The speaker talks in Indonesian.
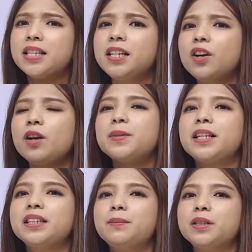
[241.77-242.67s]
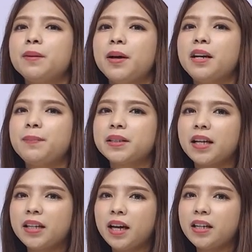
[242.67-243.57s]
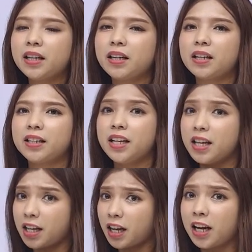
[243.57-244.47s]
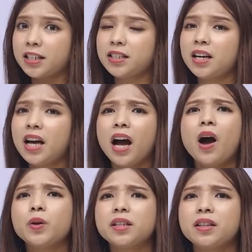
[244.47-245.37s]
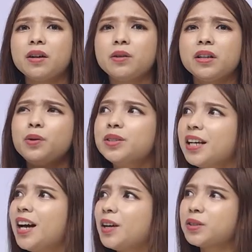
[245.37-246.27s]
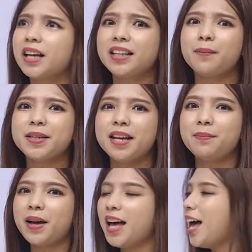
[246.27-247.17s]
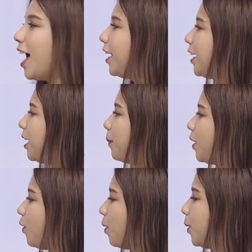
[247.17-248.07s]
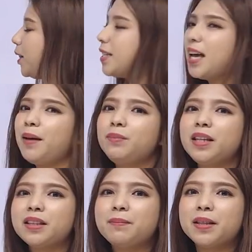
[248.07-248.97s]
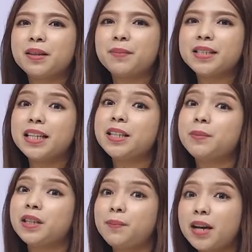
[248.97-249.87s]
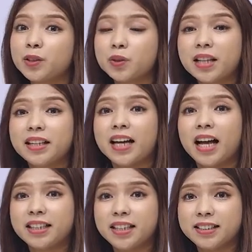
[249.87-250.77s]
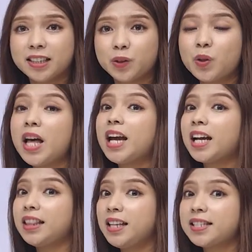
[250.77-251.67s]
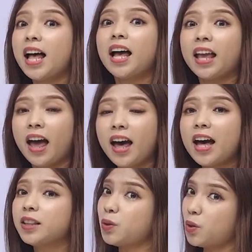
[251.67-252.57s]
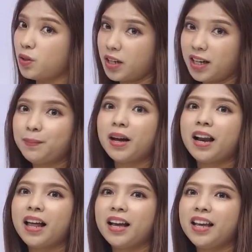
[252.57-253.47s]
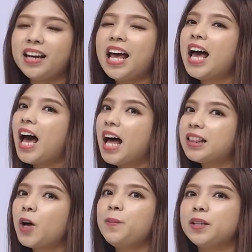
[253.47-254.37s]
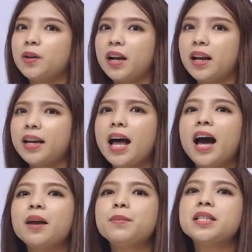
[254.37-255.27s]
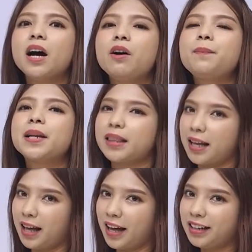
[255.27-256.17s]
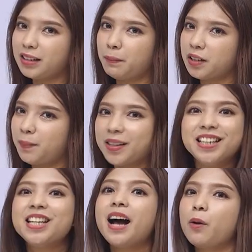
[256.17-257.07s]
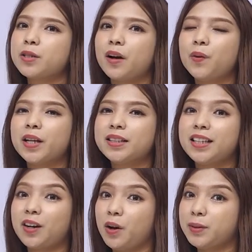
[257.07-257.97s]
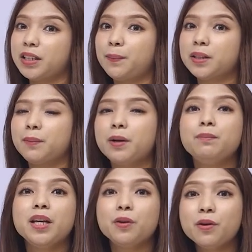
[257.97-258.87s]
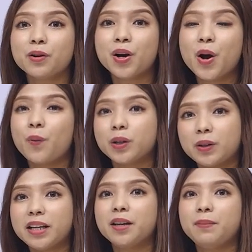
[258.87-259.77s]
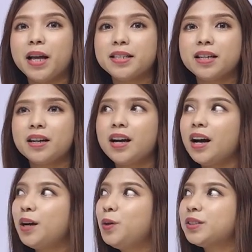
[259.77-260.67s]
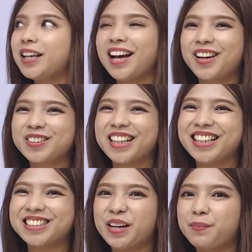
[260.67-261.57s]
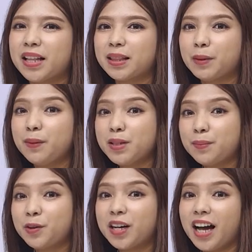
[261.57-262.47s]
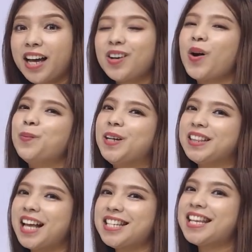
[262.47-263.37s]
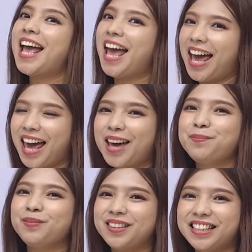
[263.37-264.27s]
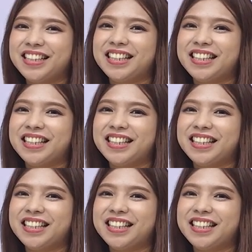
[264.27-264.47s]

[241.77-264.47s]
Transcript: Jadi kalau misalnya teman-teman ada pertanyaan di, kela di kelasnya, nggak usah takut. Aduh, saya harus tanya sama siapa? Ada yang namanya komunitas MT, teman-teman. Jadi teman-teman langsung tanya aja di situ. Nanti saya atau Sonsenim yang lain atau mentor yang lain akan menjawab pertanyaan teman-teman. Jadi nggak usah khawatir kalau misalnya teman-teman bingung waktu lagi belajar, aduh saya harus tanya siapa? Teman-teman bisa menggunakan komunitas MT.